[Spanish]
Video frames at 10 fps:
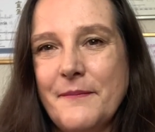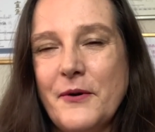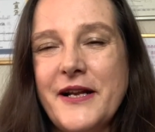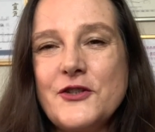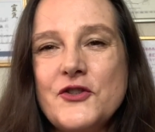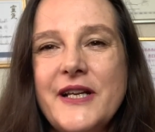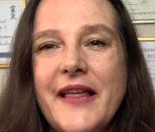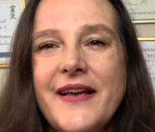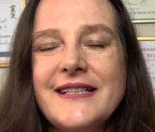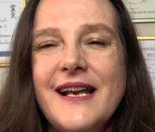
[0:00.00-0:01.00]
Por eso, si le
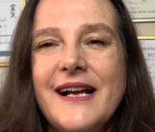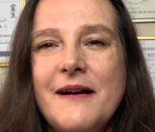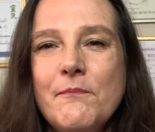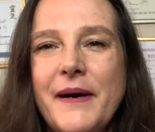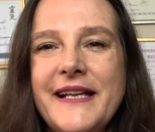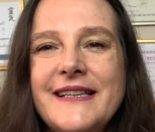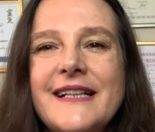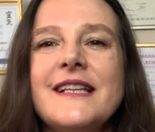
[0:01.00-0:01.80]
das a la campanita,